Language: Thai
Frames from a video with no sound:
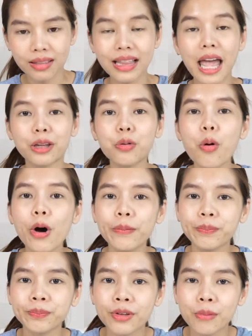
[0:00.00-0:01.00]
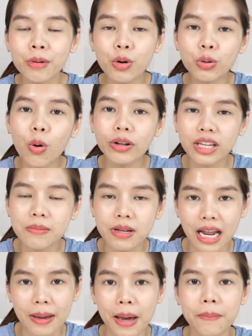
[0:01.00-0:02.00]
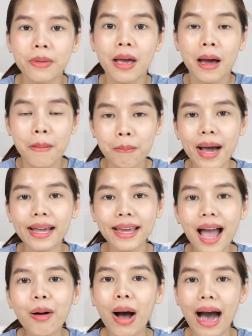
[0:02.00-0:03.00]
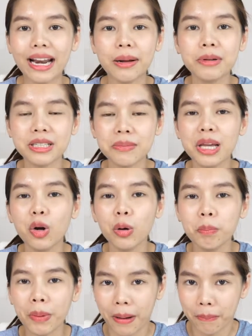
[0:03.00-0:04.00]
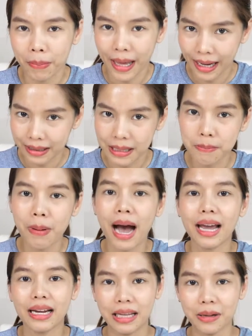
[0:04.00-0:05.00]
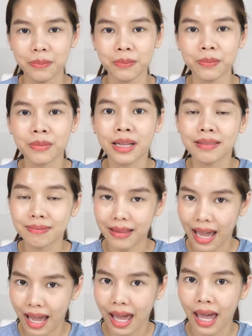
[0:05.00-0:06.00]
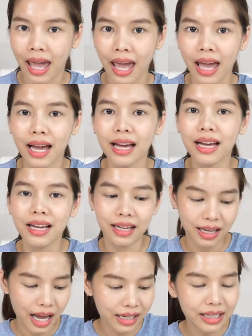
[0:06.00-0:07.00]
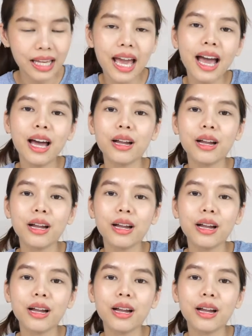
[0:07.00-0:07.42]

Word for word: แต่ทุกคนไม่รู้ทุกคนคิดเหมือนไอไหมใบหญ้าหวานนะมันจะมีรสแปลงๆที่ปลายลิ้น แต่อันเนี้ย